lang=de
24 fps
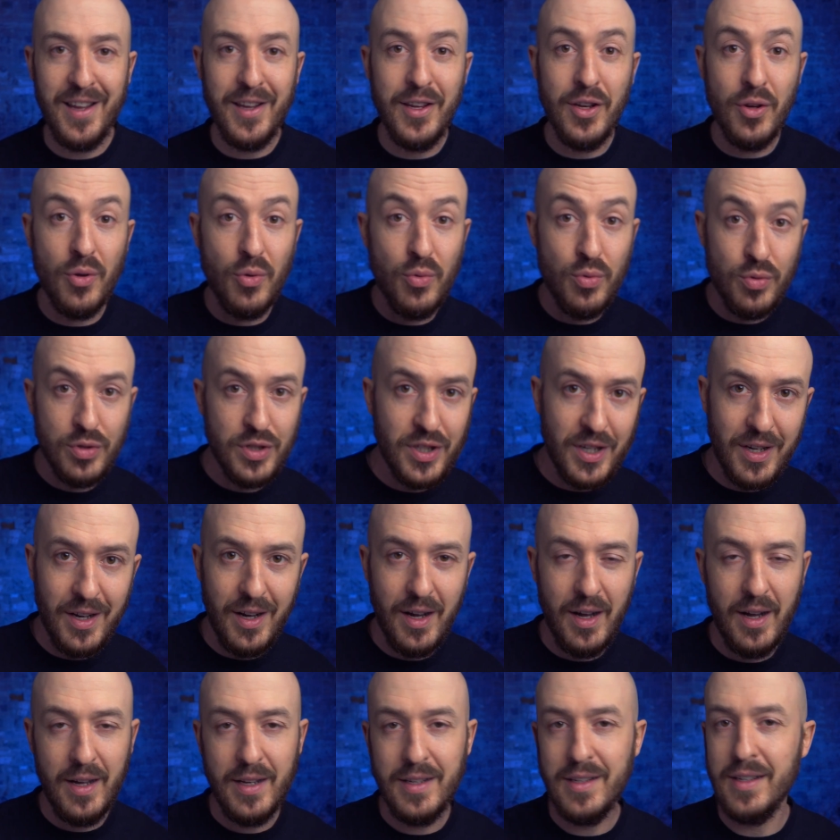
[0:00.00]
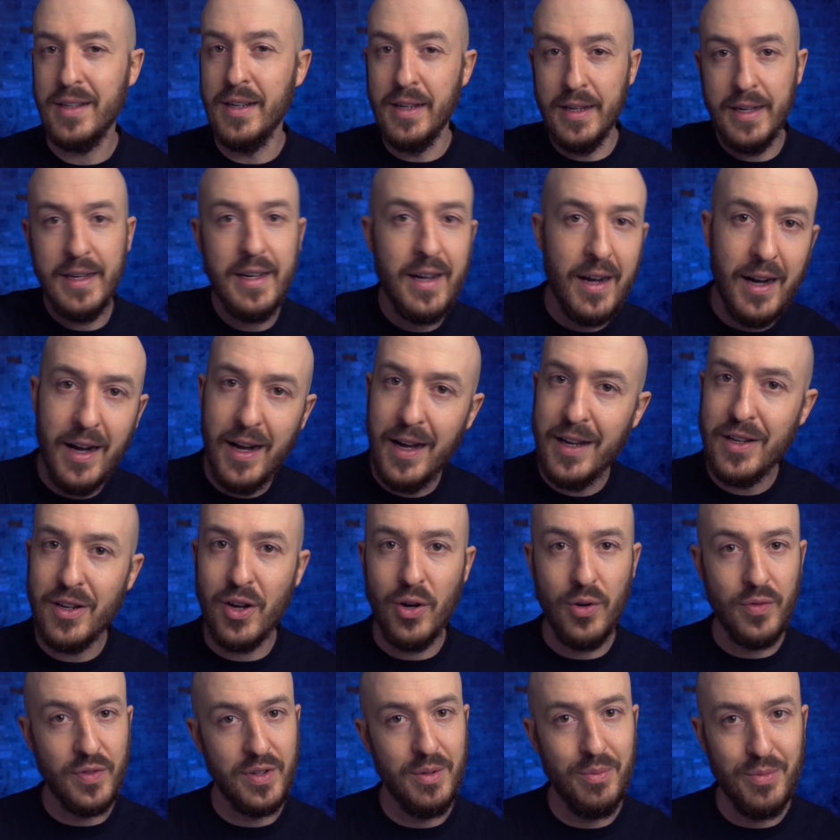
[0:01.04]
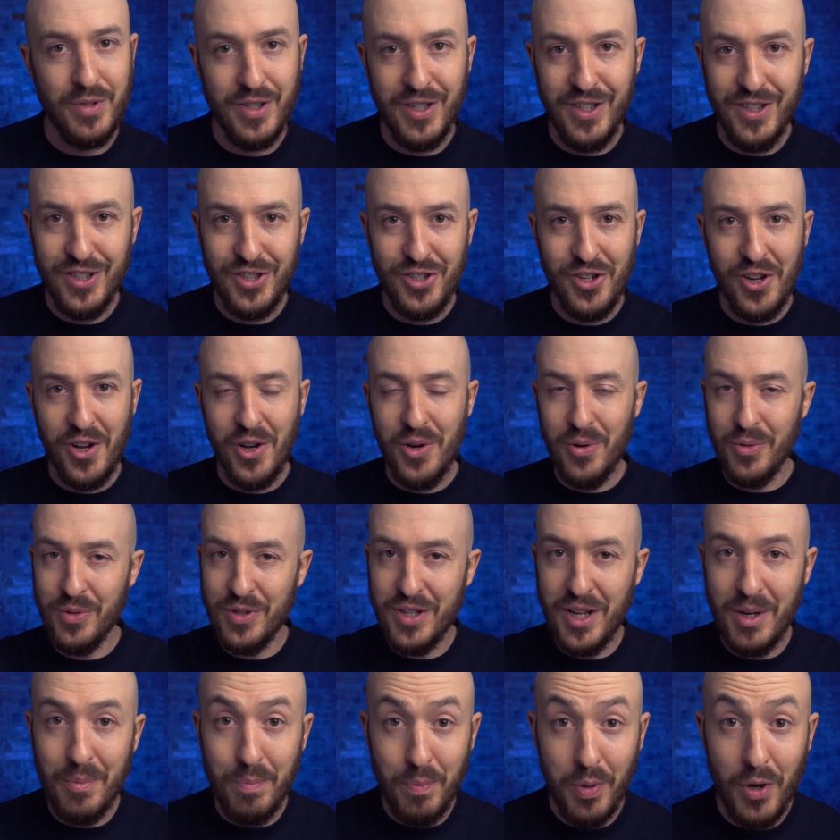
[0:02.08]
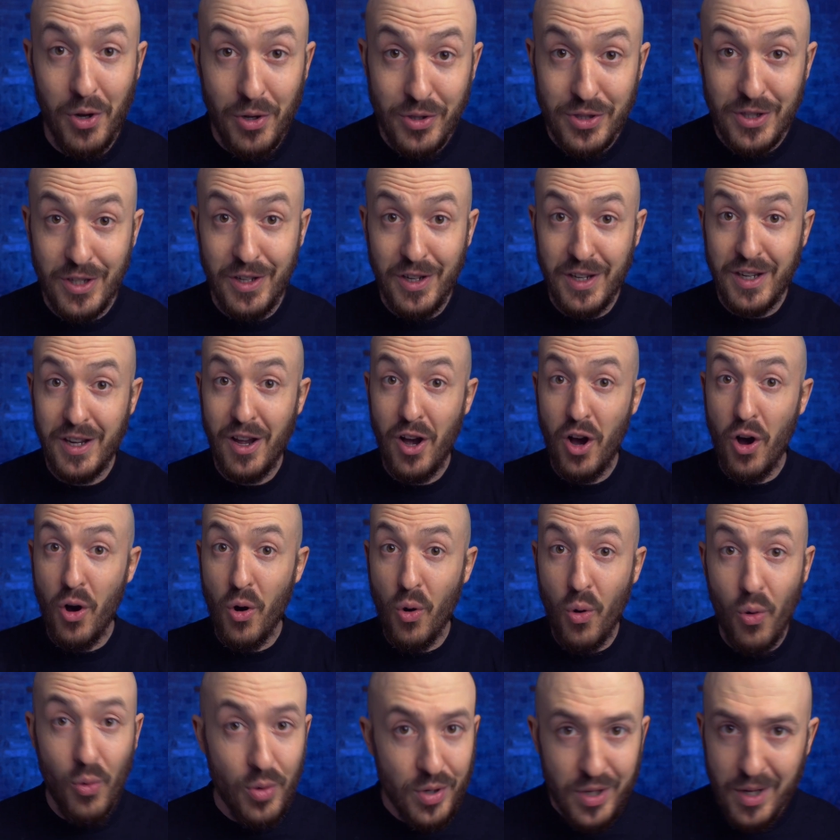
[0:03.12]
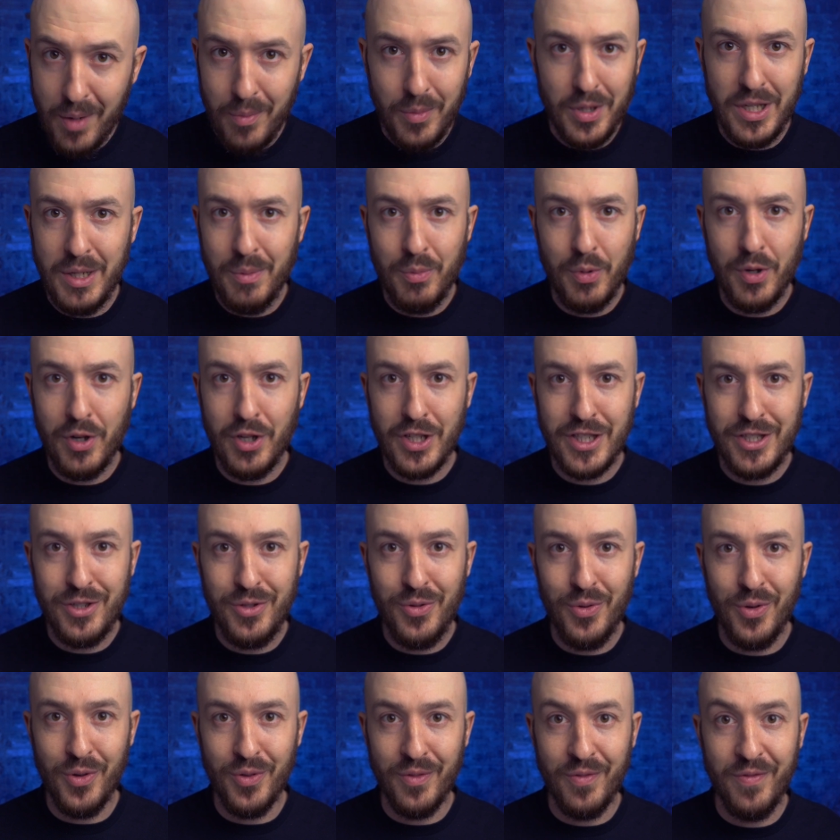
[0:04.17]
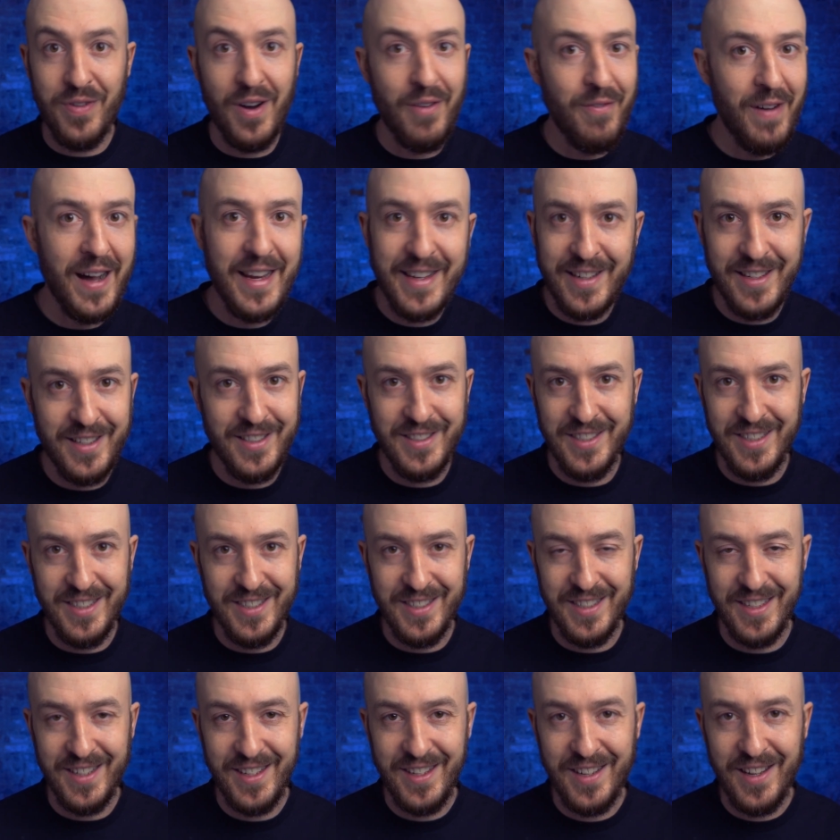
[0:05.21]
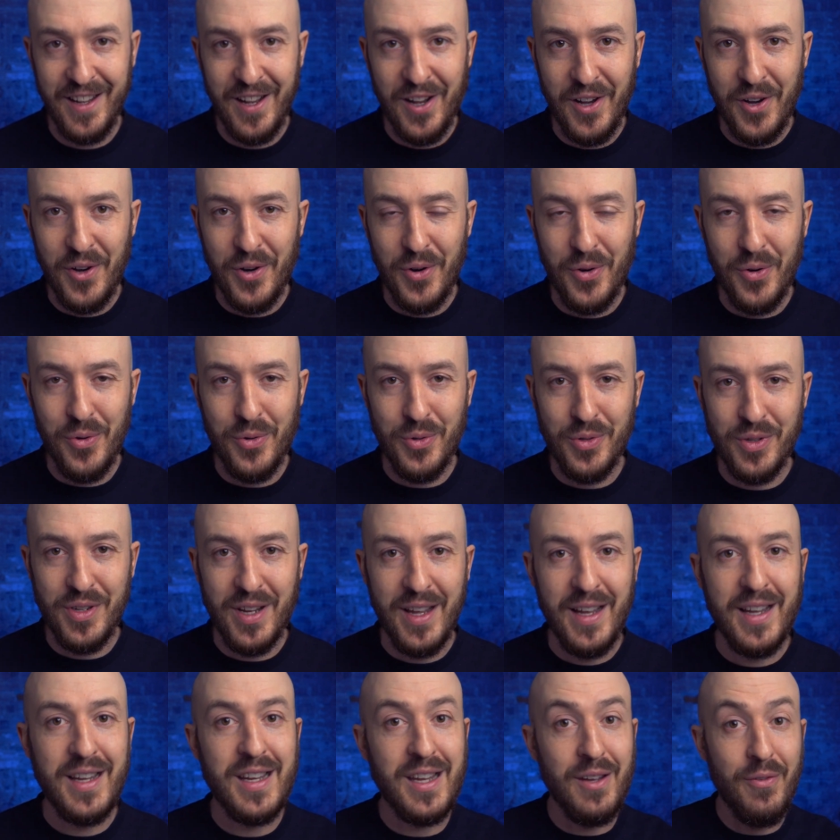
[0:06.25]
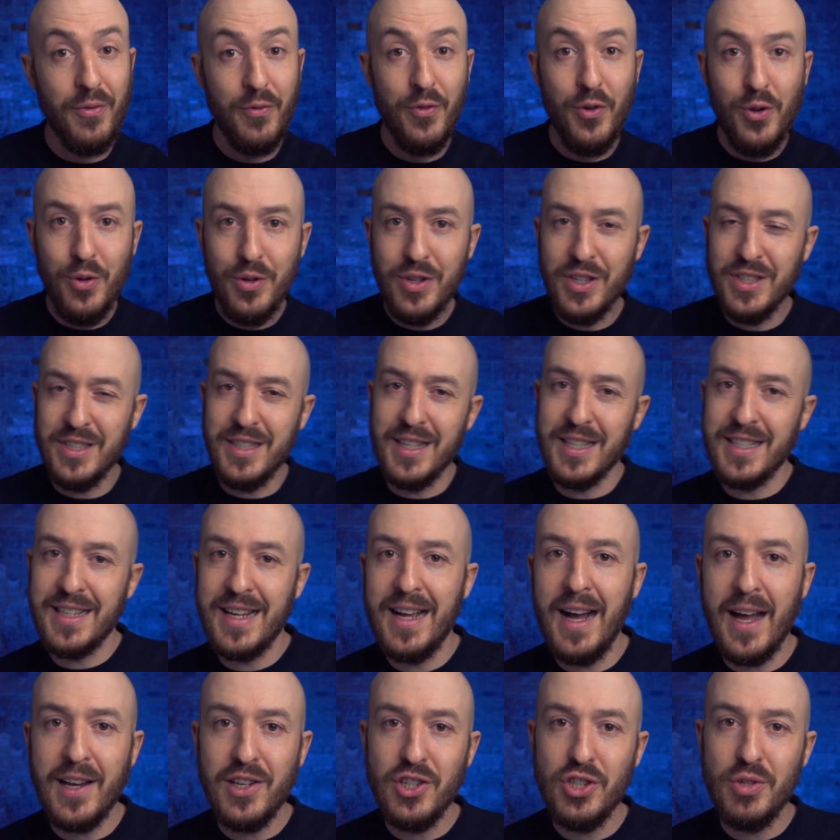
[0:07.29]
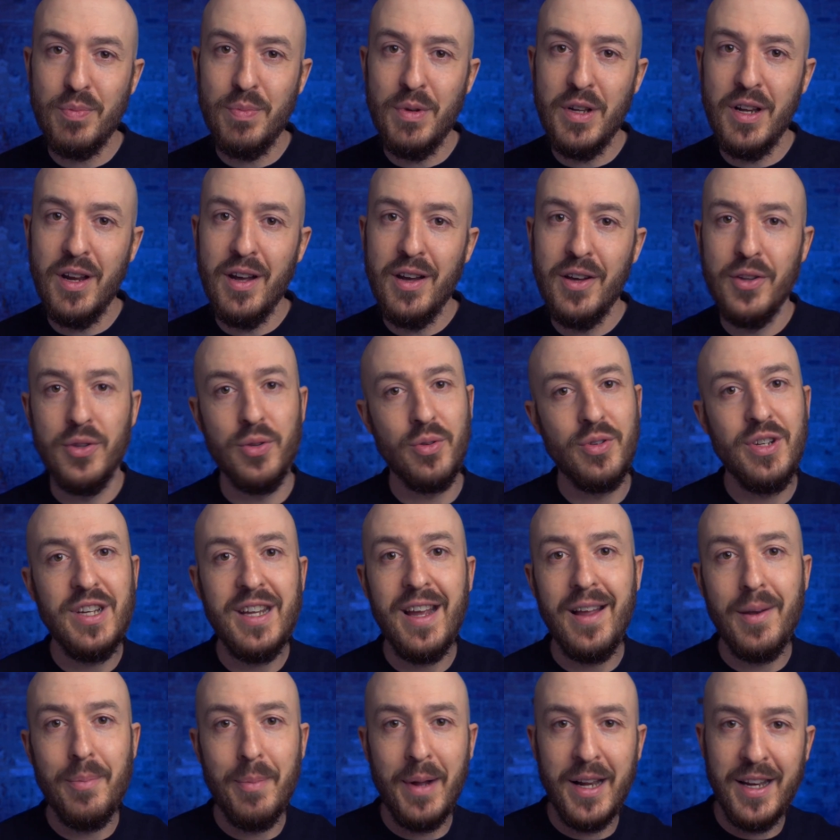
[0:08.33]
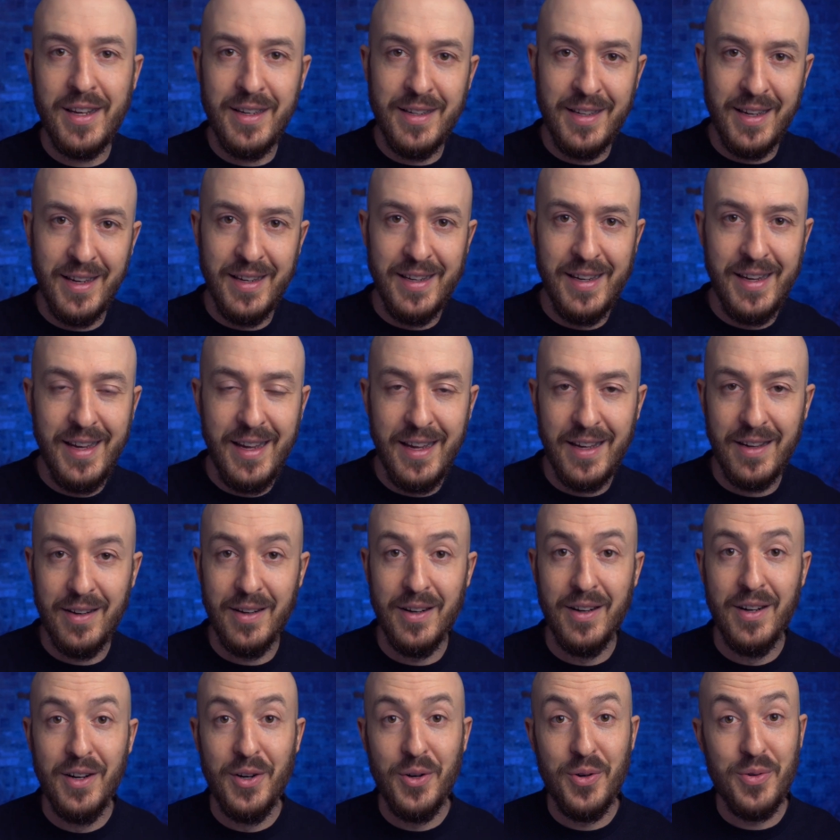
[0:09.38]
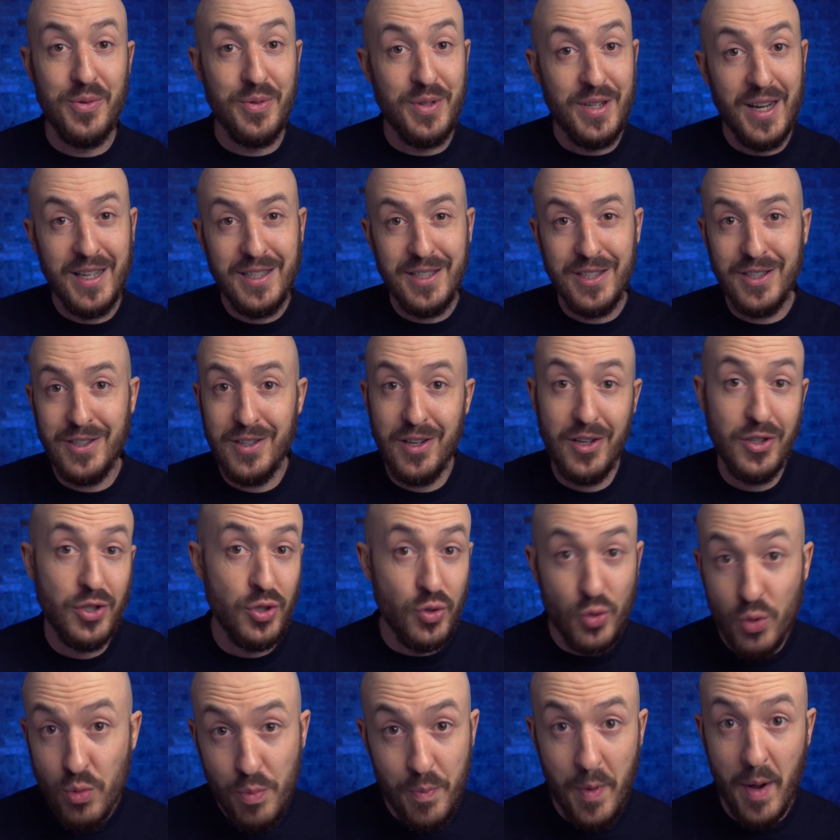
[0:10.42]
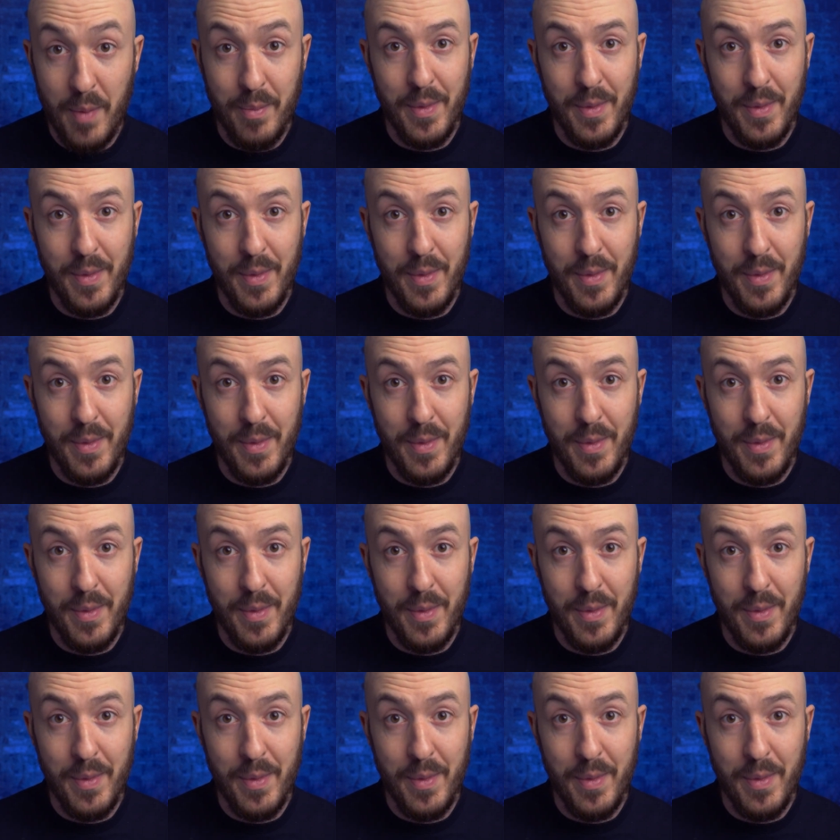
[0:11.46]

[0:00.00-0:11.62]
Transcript: in unserer Hand, in ihrer Hand auf dem Tisch und dann plötzlich ohne Manipulation verwandelt sie sich. Und gefühlt ist das Kartenspiel noch nicht einmal in der Nähe. Und das ist super